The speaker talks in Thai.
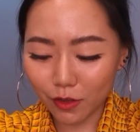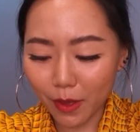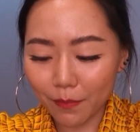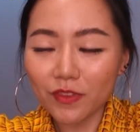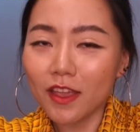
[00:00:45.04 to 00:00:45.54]
เราก็
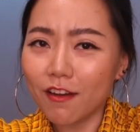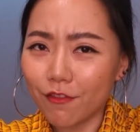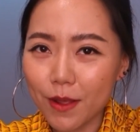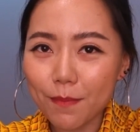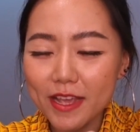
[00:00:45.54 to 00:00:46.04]
แบบ
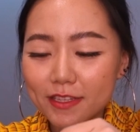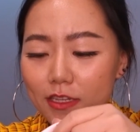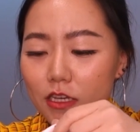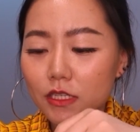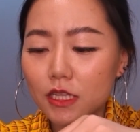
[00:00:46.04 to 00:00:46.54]
รีบไป
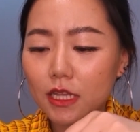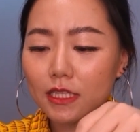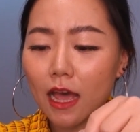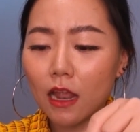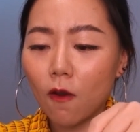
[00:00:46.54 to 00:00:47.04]
ซื้อสี
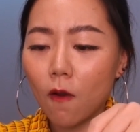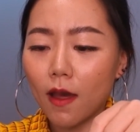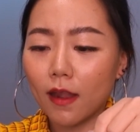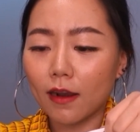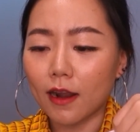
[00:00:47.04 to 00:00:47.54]
จ้าลอง
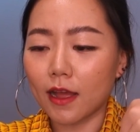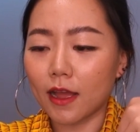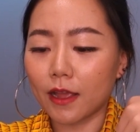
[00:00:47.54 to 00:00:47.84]
อะไร